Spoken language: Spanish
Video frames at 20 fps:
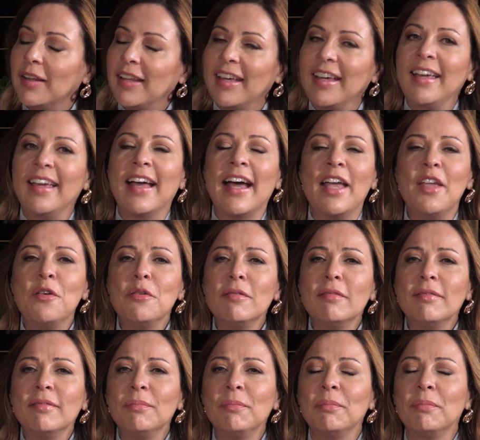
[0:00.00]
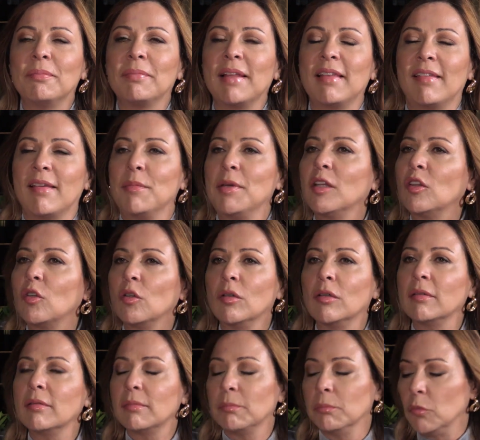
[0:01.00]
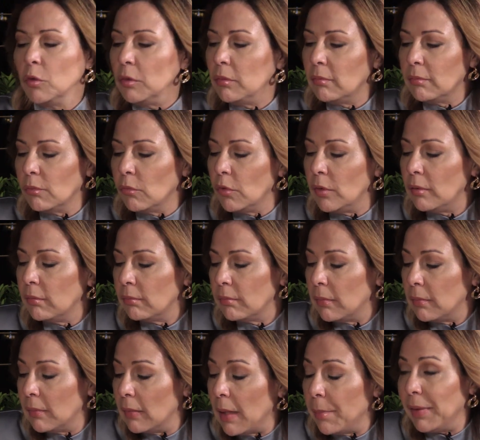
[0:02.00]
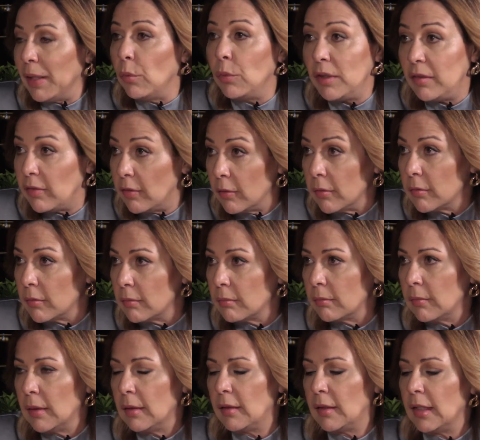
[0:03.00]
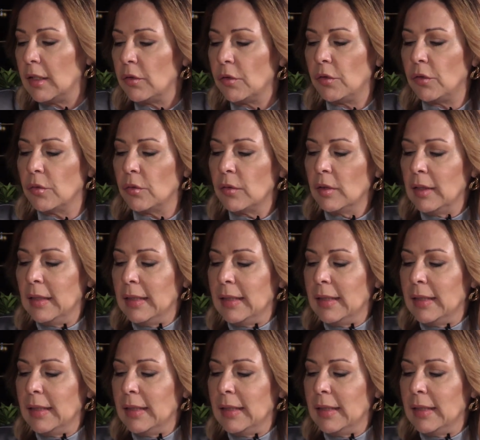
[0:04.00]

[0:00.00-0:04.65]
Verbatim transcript: Porque hay un pensamiento muy, muy de prejuicio, entiendo yo,